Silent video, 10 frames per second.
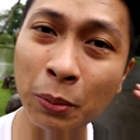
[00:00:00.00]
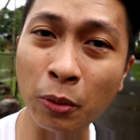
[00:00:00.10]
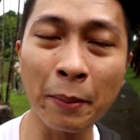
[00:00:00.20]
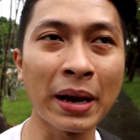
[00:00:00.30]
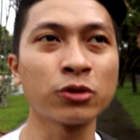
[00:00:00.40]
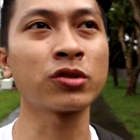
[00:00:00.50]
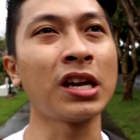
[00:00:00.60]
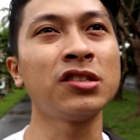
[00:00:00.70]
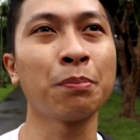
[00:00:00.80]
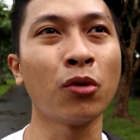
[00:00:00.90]
una pumapasok sa
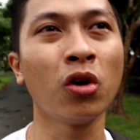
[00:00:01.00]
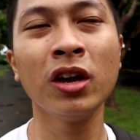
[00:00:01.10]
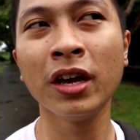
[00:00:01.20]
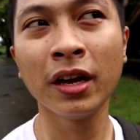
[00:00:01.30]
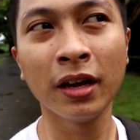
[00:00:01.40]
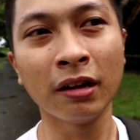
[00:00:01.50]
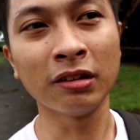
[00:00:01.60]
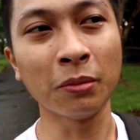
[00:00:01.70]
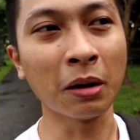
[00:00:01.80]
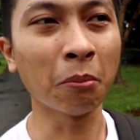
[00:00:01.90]
isip mo?
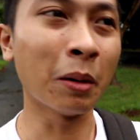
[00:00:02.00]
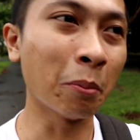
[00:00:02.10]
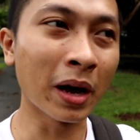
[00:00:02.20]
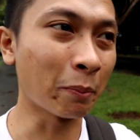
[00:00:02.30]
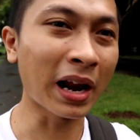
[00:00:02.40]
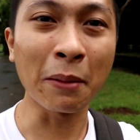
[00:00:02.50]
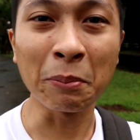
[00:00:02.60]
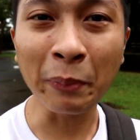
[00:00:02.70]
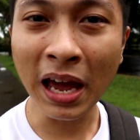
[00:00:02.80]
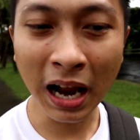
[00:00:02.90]
'Di ba? ma-
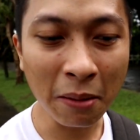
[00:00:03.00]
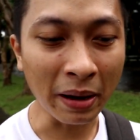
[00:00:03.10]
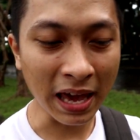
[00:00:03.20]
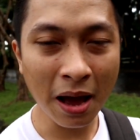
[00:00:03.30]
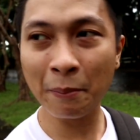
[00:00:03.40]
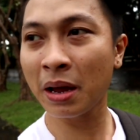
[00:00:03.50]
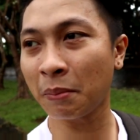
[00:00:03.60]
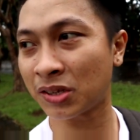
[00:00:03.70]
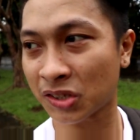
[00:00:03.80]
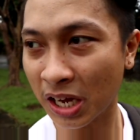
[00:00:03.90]
maraming pera, mayaman,
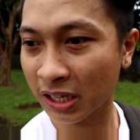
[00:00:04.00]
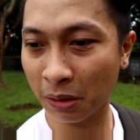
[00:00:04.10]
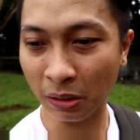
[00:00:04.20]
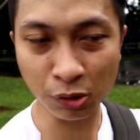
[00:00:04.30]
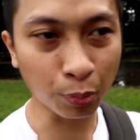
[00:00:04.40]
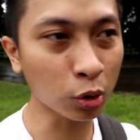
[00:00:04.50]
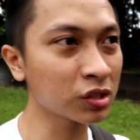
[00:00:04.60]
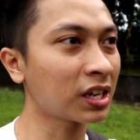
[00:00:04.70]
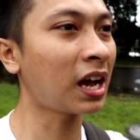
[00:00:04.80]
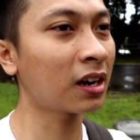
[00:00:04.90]
may sasakyan, may
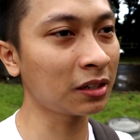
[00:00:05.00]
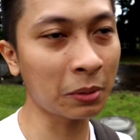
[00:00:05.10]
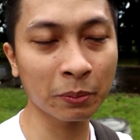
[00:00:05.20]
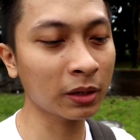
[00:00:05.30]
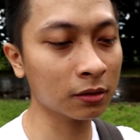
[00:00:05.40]
sports car, 'di ba?